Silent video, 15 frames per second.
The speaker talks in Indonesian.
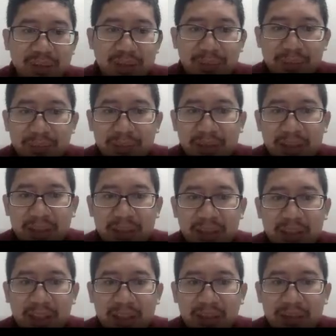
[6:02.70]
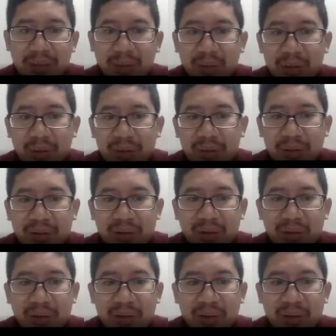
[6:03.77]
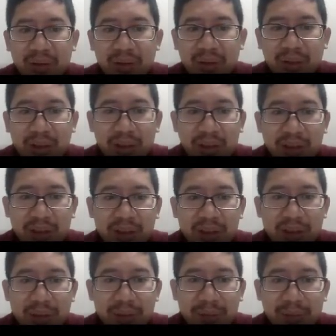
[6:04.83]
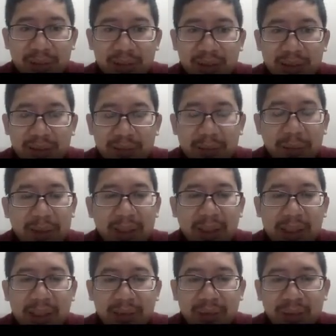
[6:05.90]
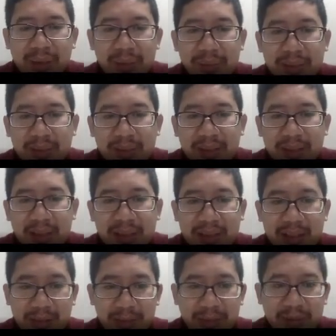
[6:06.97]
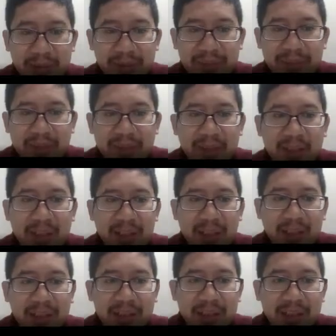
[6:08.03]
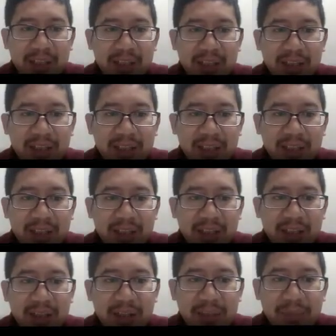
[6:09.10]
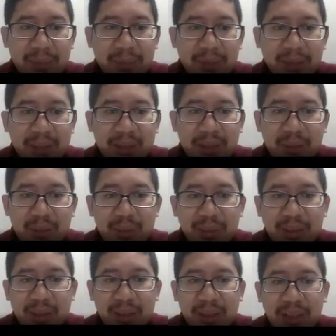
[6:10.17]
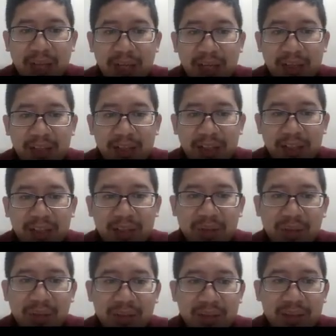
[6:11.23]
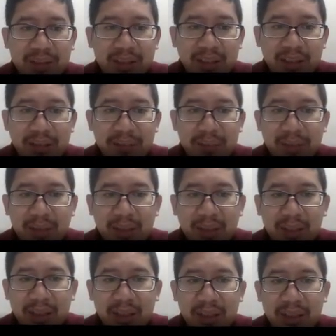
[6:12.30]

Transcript: memiliki kantong uh, yang memiliki, memiliki kantong yang berisi histamin. Nah, ketika ada paparan kedua dari alergen atau antigen pada